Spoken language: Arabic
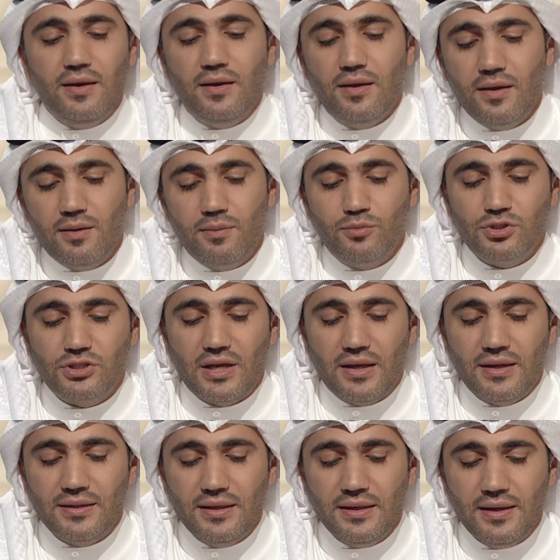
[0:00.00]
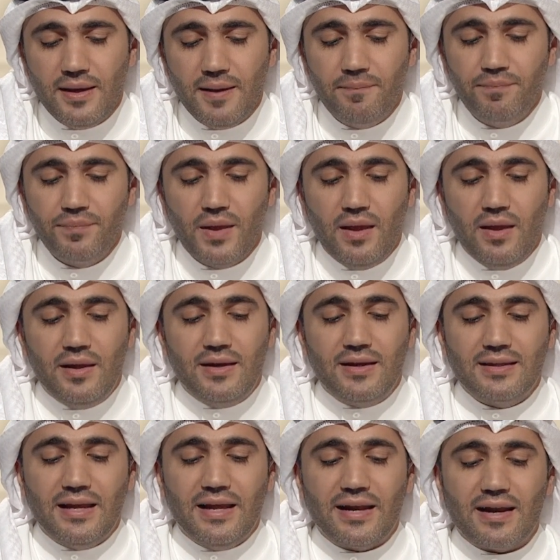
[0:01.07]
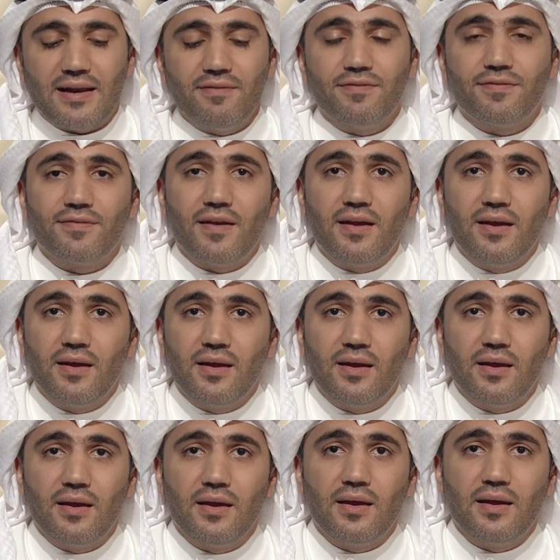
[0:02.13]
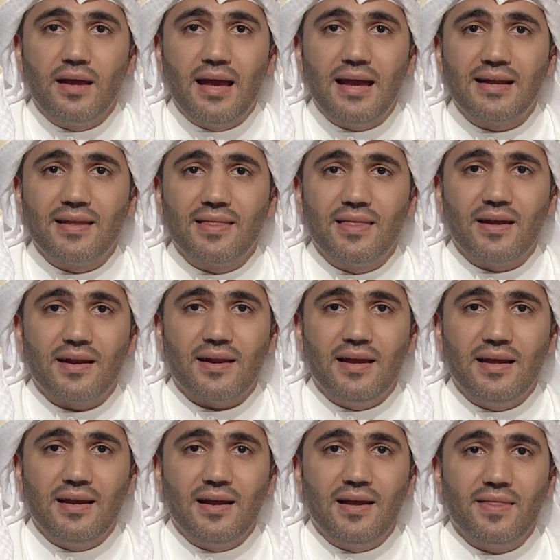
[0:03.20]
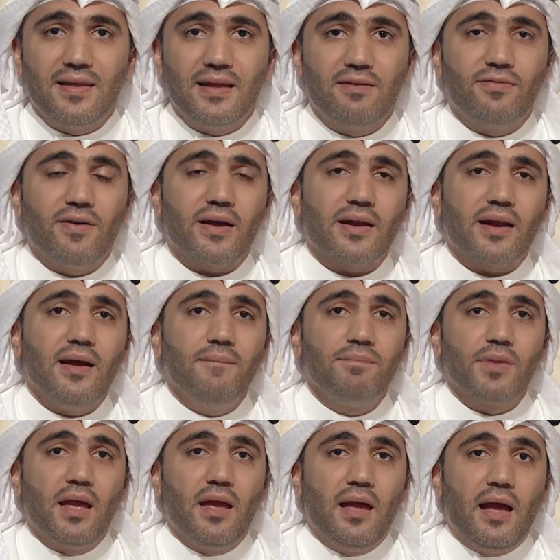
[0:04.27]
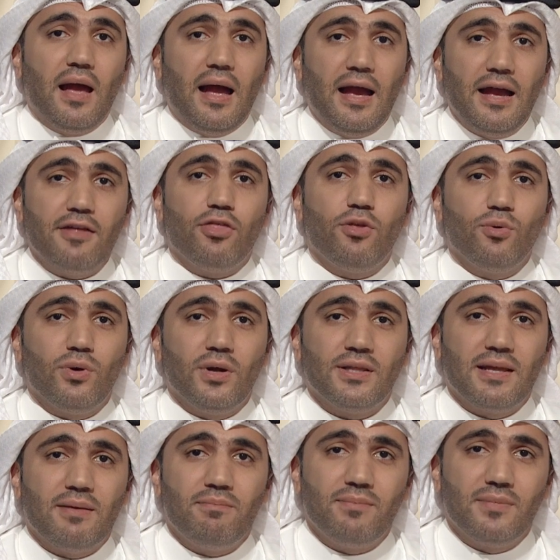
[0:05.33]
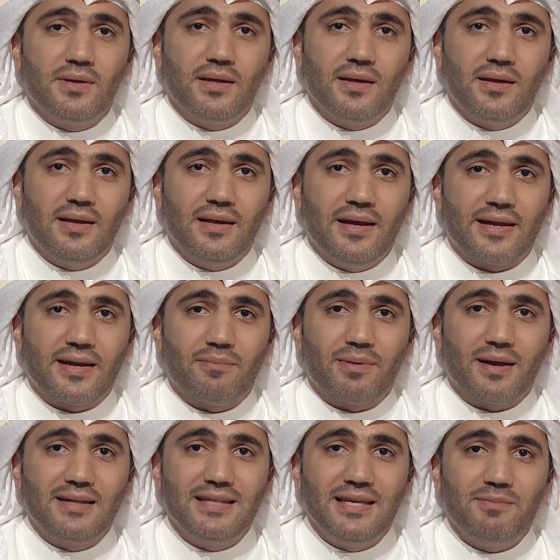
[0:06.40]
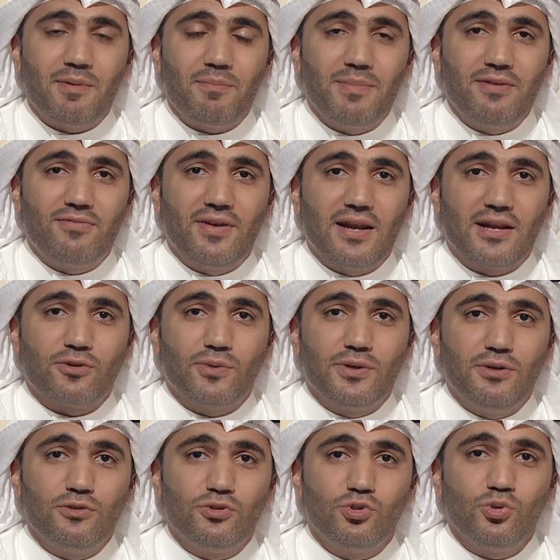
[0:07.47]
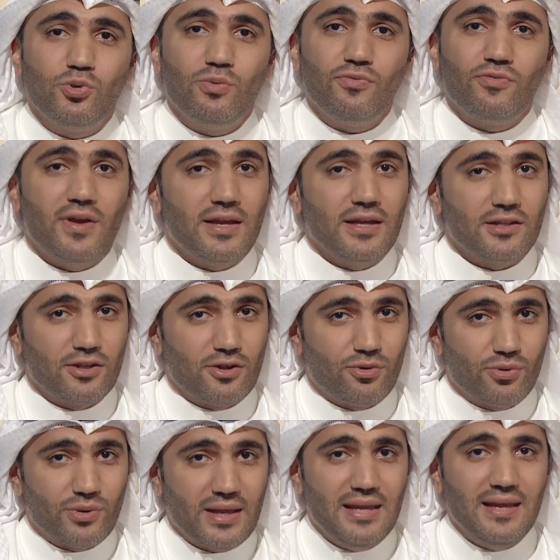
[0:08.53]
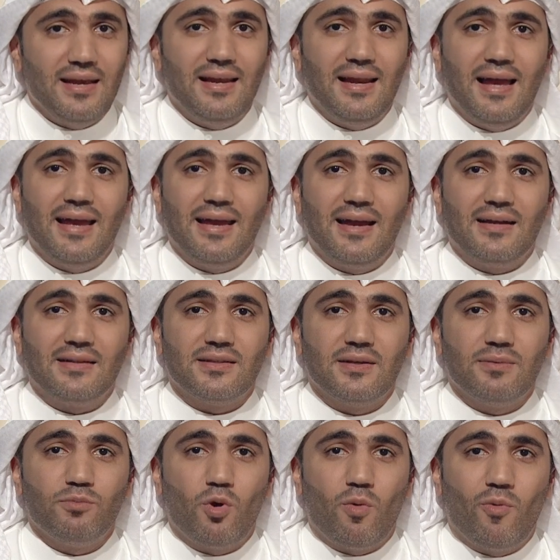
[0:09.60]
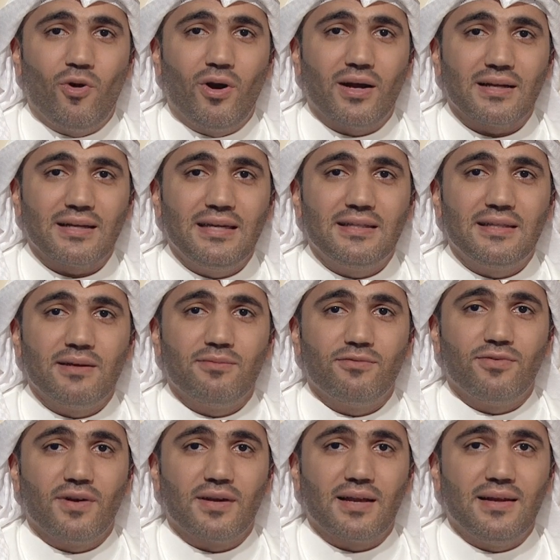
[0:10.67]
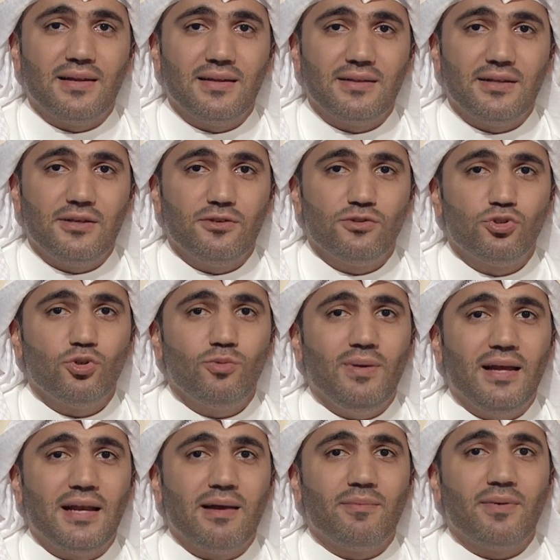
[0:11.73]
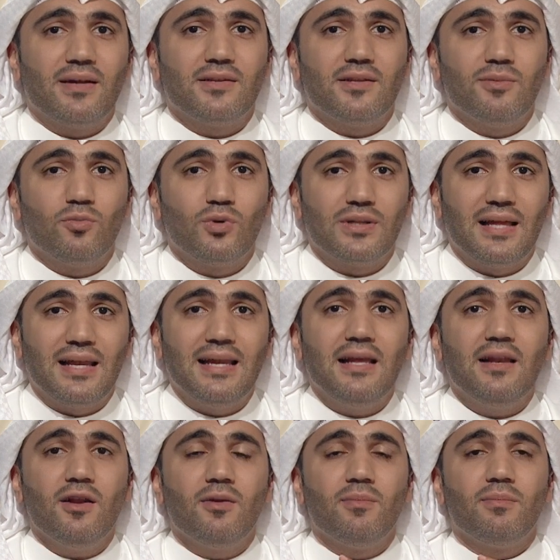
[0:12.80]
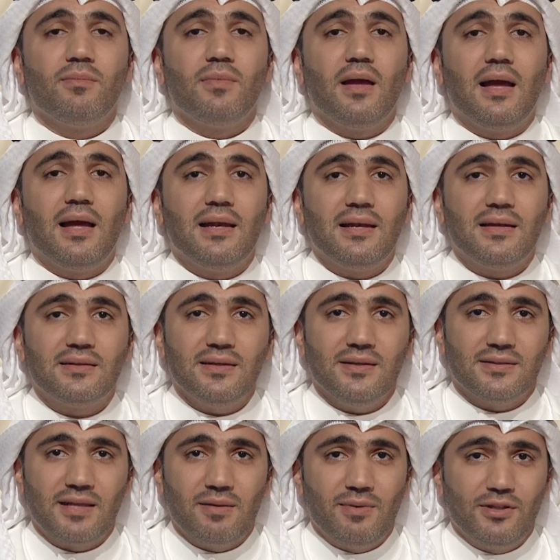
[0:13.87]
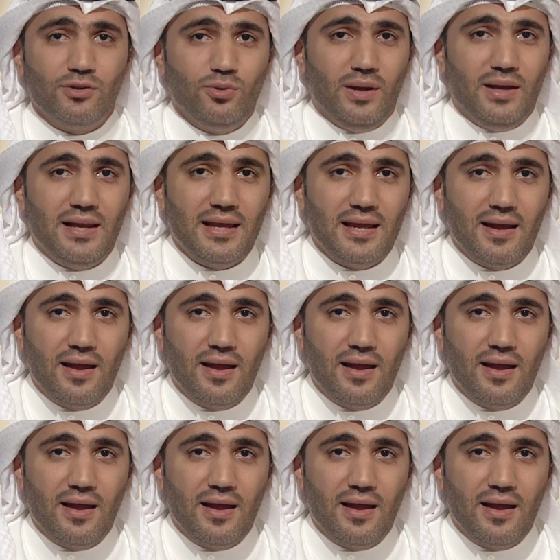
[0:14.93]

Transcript: مشاهدينا نتعرف آه، آه، أكثر على هذه الفقرة حيث اهتم العرب قديما بالفلك والنجوم فهي ضرورية لحياتهم ومواقيتهم فكانت النجوم علاماتهم ودليلهم التي اعتمدوا عليها